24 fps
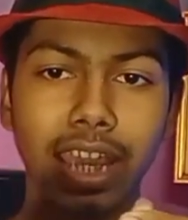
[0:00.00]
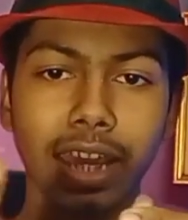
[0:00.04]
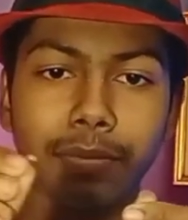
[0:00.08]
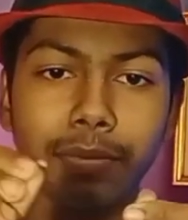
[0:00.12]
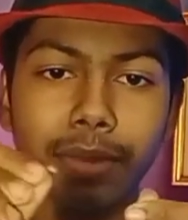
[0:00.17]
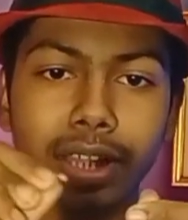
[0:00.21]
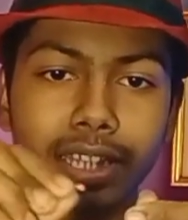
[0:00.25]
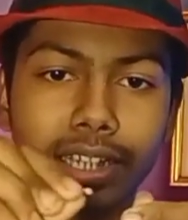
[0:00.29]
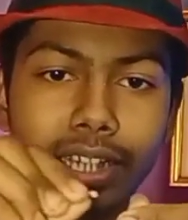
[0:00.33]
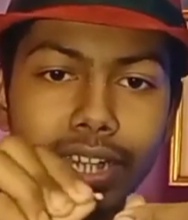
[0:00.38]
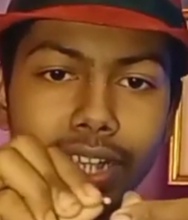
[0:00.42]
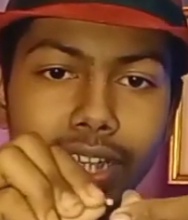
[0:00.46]
এই
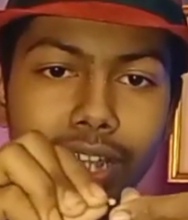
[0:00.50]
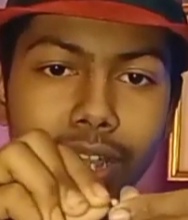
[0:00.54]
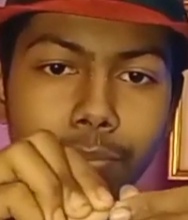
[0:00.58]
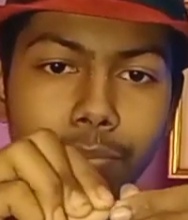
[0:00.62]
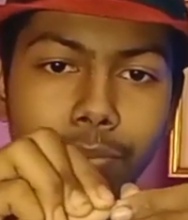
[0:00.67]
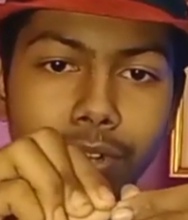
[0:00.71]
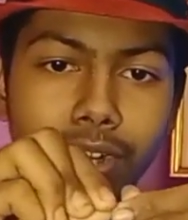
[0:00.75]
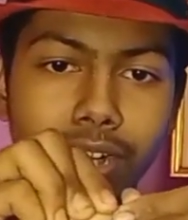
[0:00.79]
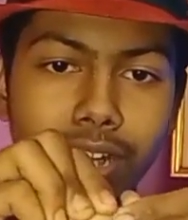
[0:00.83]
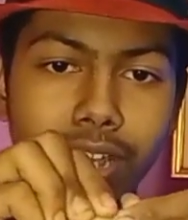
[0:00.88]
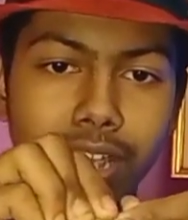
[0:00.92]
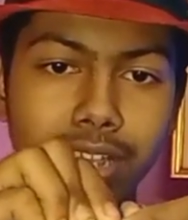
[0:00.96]
মাথাটাকে
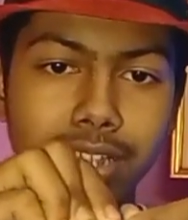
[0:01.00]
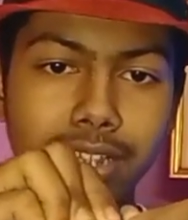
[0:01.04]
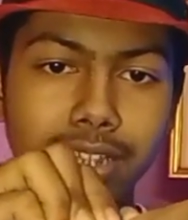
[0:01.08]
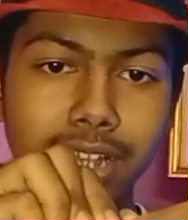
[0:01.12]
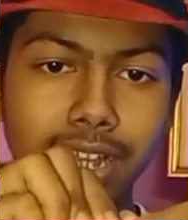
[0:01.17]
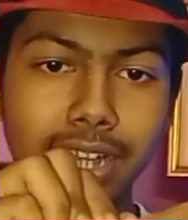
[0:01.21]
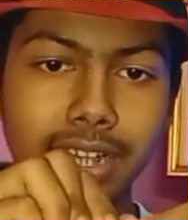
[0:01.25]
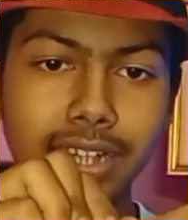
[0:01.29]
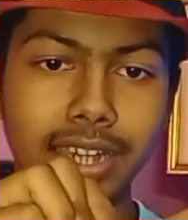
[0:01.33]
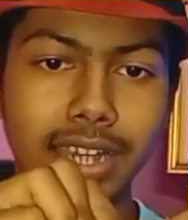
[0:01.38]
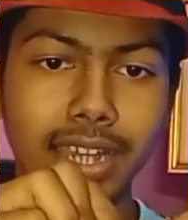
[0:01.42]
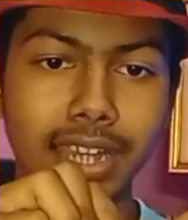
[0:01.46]
আপনার এই
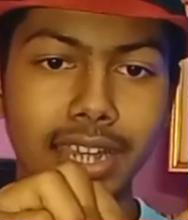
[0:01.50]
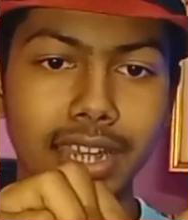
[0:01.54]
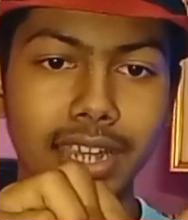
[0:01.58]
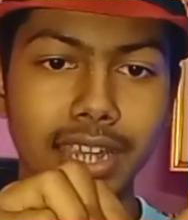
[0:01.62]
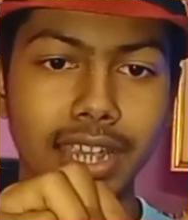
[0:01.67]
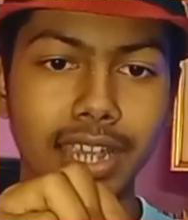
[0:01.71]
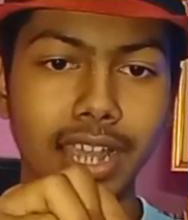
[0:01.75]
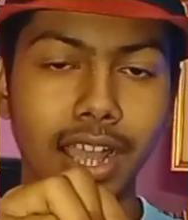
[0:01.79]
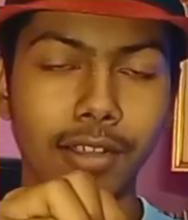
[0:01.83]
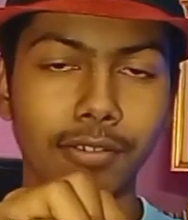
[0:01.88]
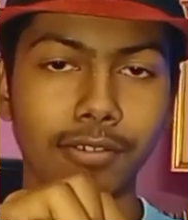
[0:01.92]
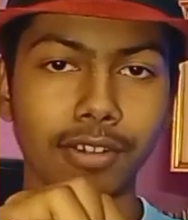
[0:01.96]
সাইডে
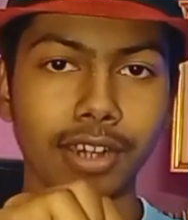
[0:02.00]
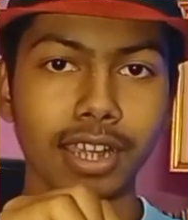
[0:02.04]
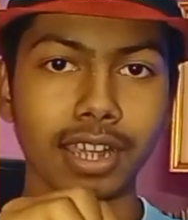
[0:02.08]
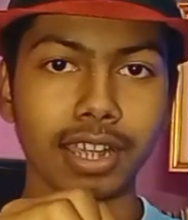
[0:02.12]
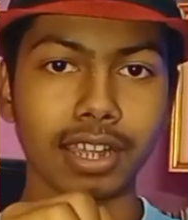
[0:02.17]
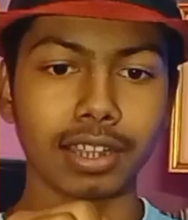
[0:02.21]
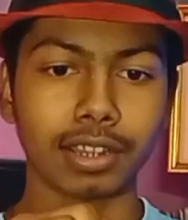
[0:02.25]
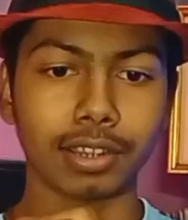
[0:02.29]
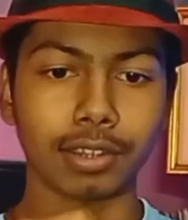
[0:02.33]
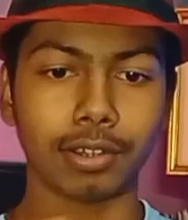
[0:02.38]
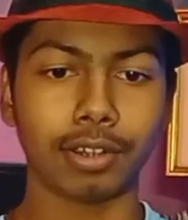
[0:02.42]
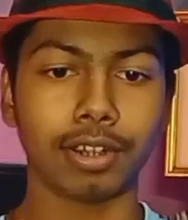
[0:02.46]
এই আঙুলে
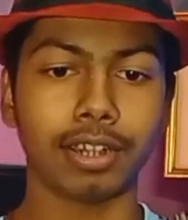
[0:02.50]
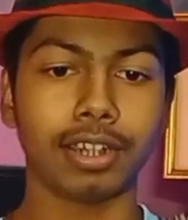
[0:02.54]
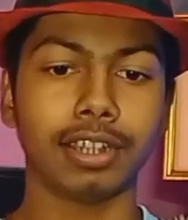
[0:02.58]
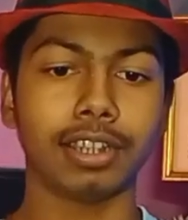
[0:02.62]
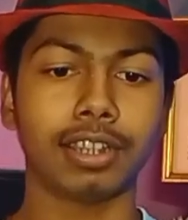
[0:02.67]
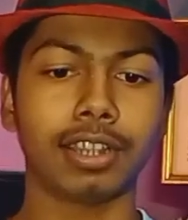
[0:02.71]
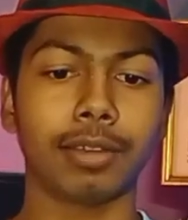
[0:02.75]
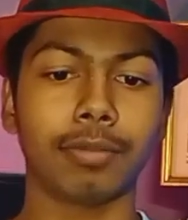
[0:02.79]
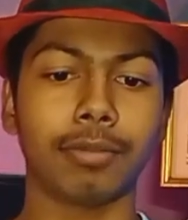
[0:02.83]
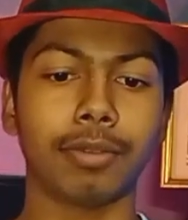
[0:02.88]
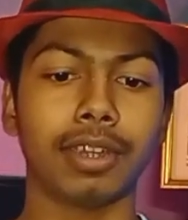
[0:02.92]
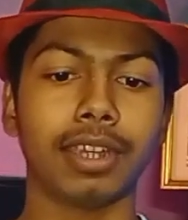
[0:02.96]
ধরে
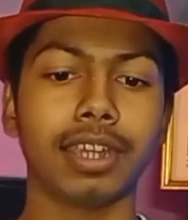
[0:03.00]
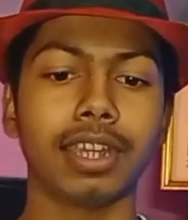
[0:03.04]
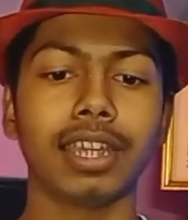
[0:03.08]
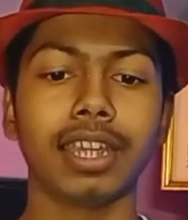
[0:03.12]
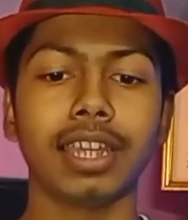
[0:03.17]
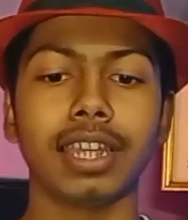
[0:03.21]
নিতে হবে